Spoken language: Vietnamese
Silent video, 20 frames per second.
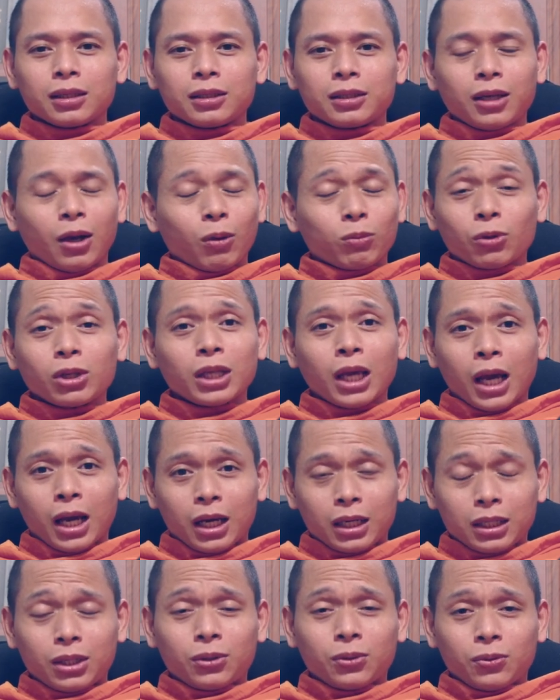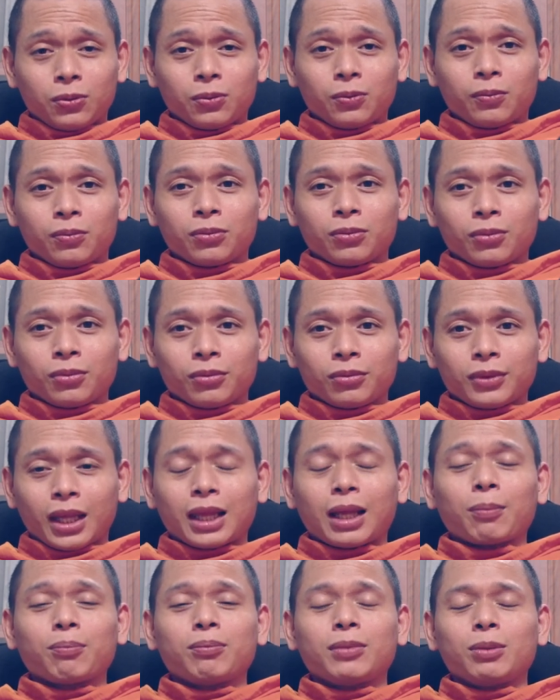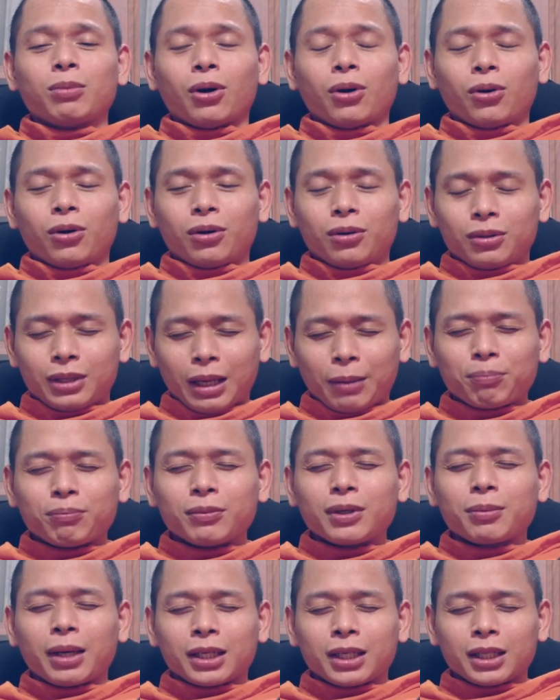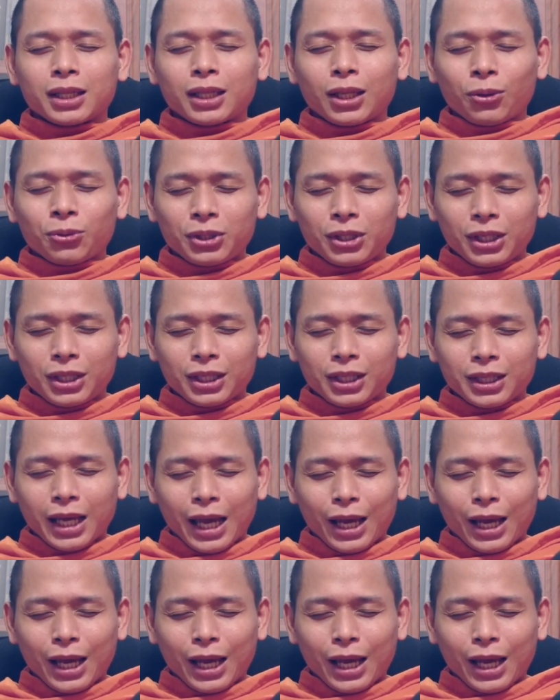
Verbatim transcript: Sao không nói giỡn đâu Tại 50 bộ 50 bài kinh đầu tiên là đã